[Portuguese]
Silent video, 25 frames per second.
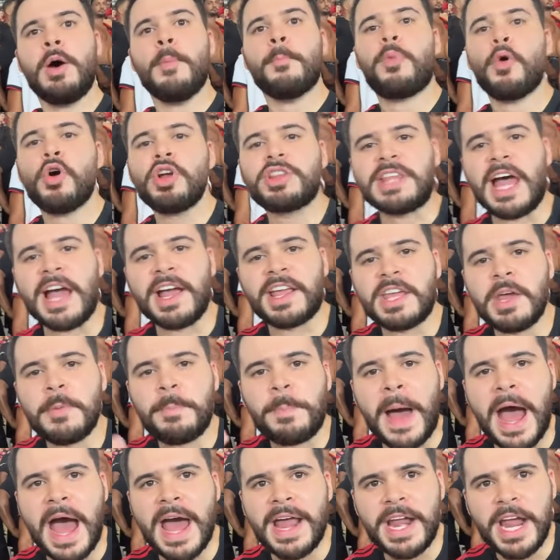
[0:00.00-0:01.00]
Puta que
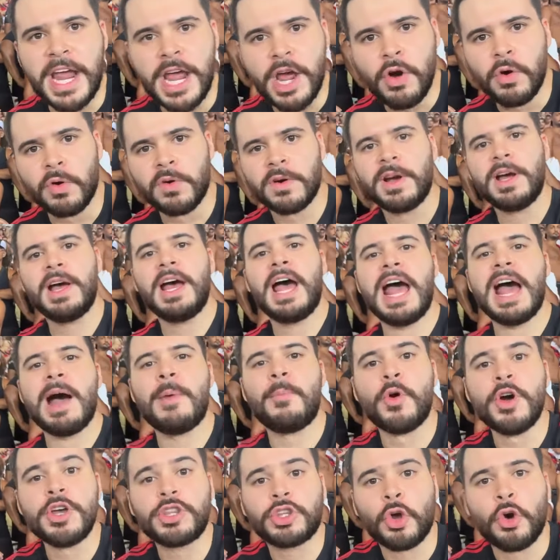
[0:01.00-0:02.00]
pariu, é
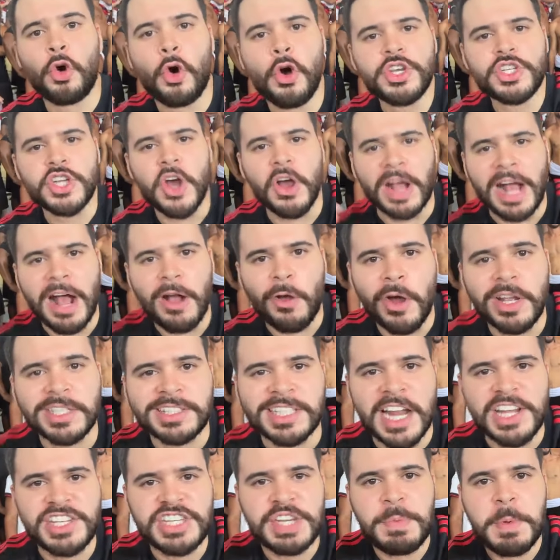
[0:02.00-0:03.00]
muito ruim jogar
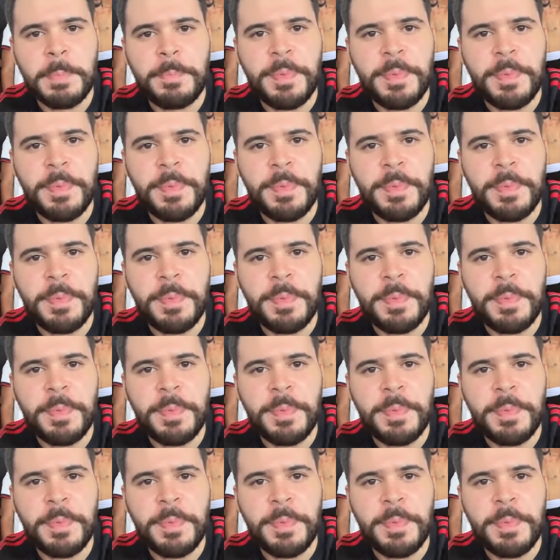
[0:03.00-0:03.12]
contra time